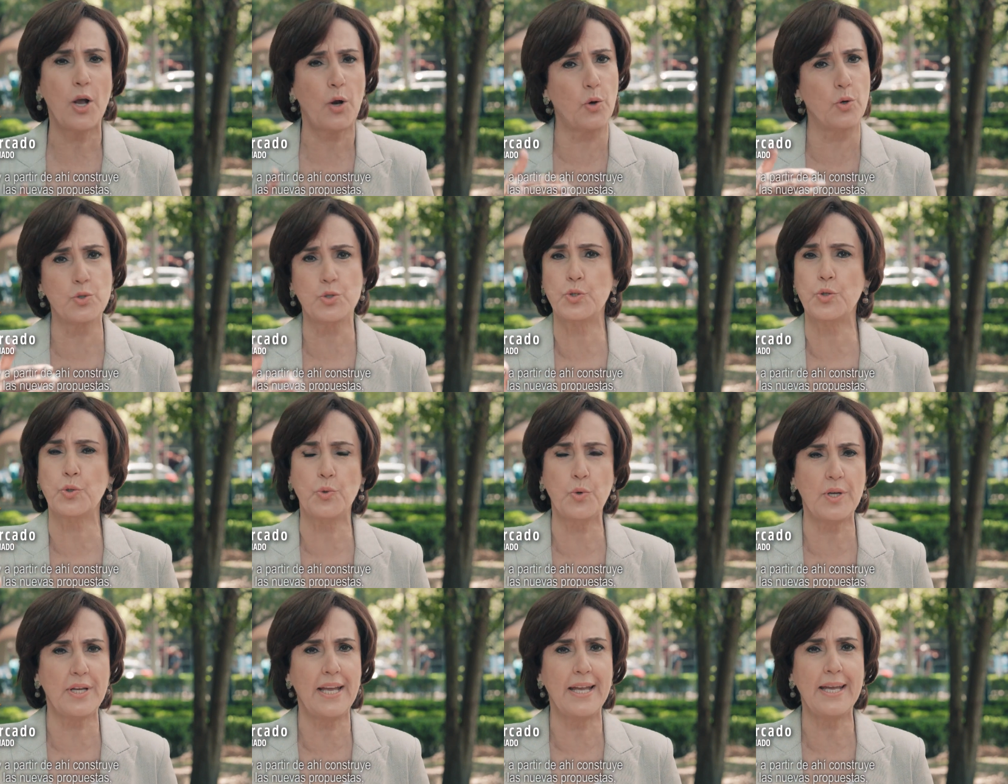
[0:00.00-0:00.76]

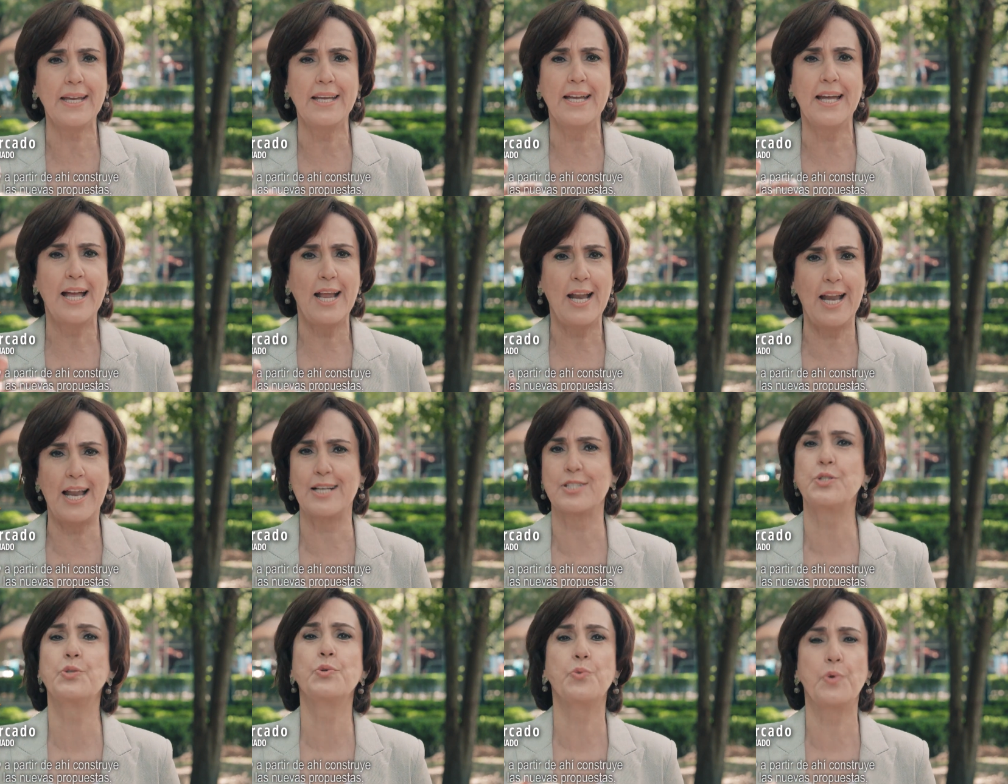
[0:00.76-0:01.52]
construye
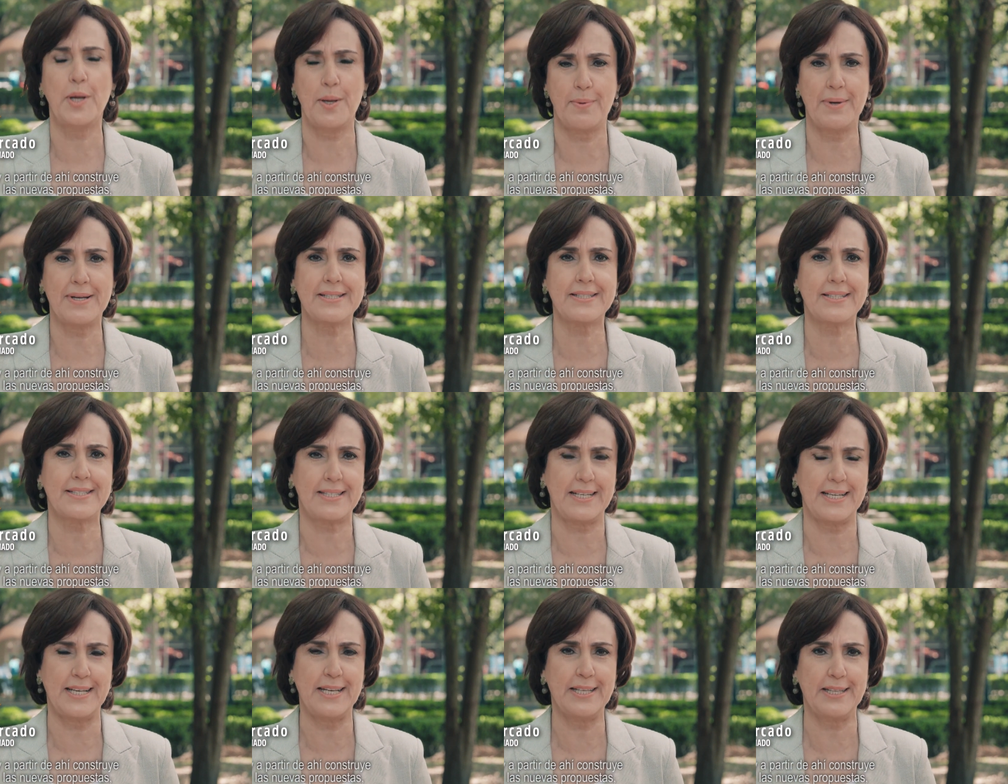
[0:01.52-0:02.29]
las
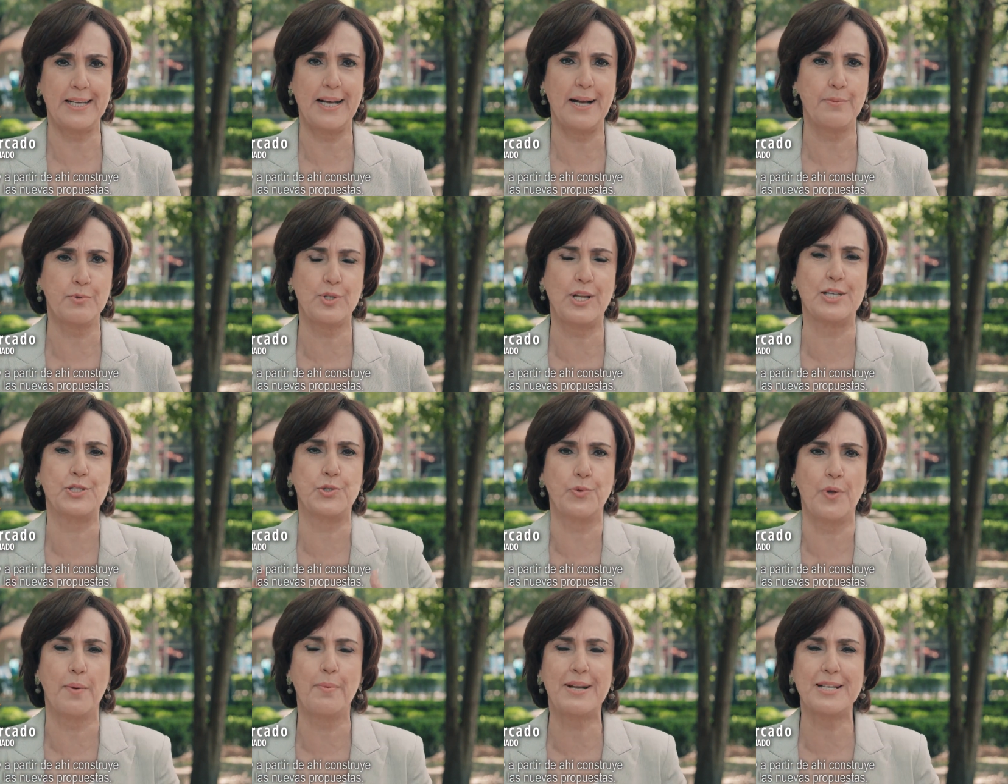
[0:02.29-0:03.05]
nuevas, eh, digamos,
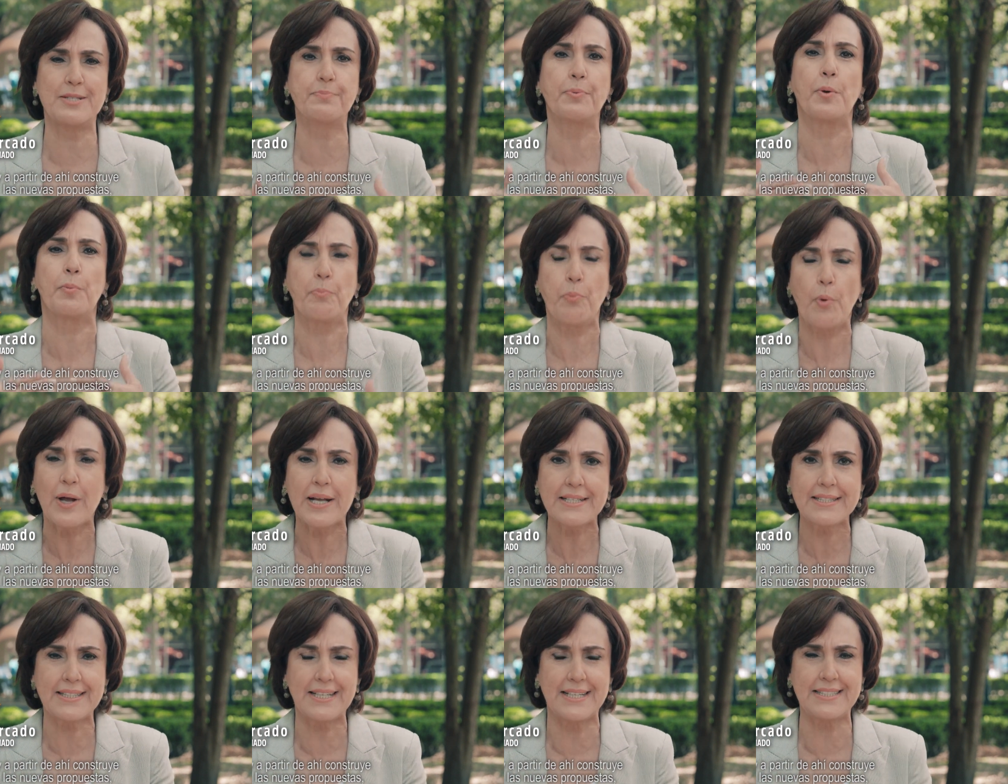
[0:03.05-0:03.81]
las nuevas
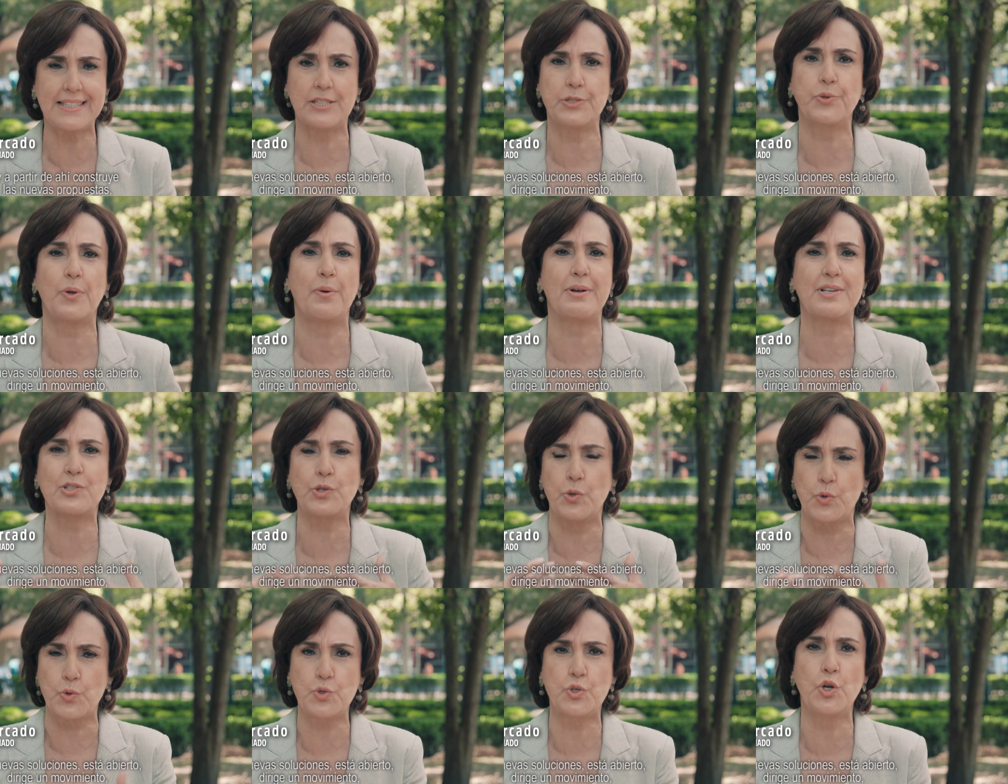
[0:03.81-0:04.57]
propuestas, las nuevas
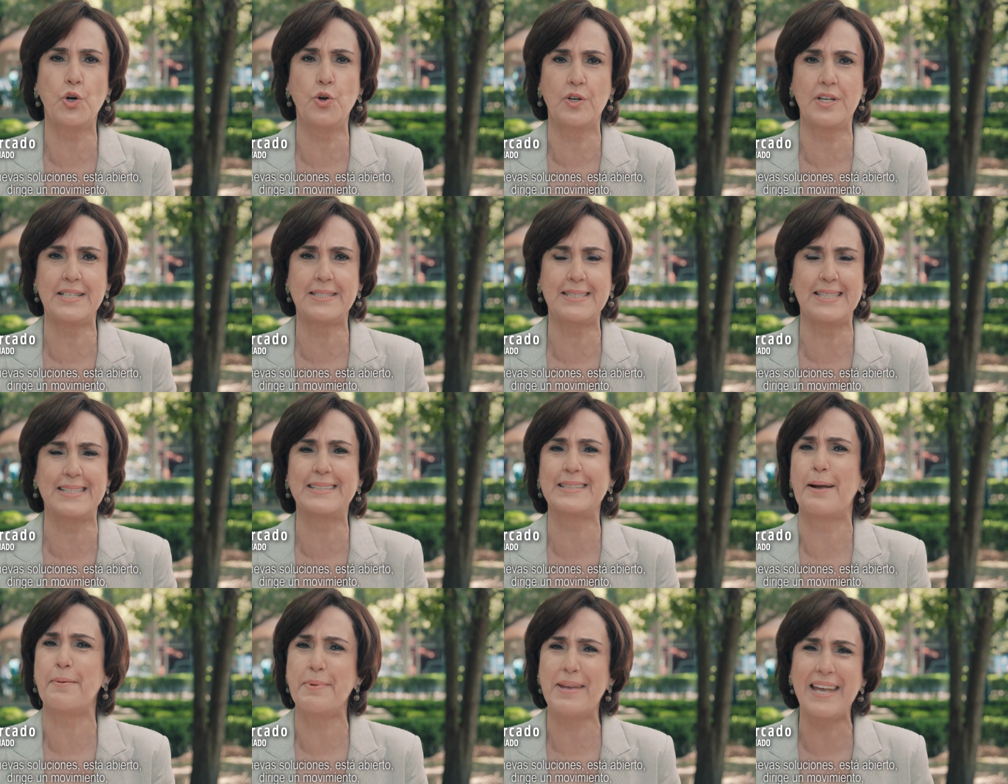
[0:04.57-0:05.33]
soluciones,
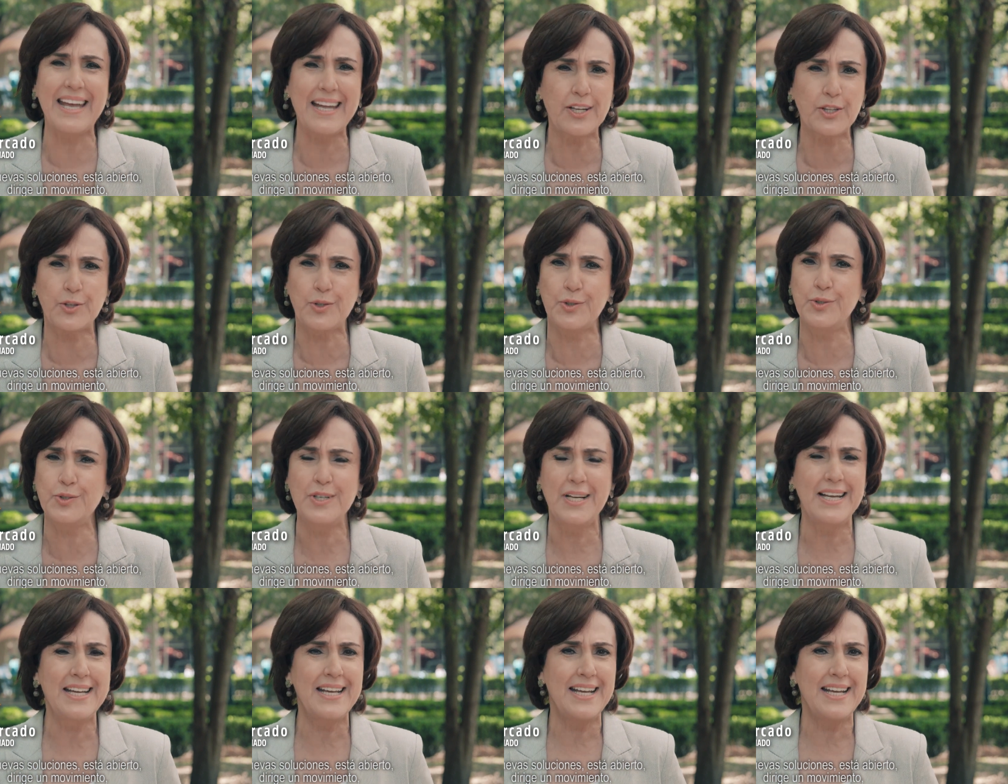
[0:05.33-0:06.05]
está abierto,